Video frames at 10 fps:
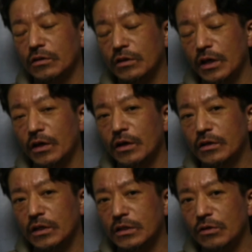で、
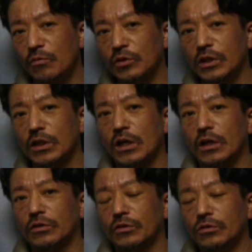なぜ思ってた
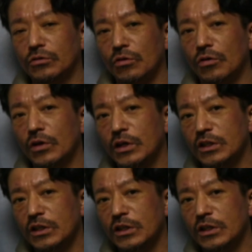かとと、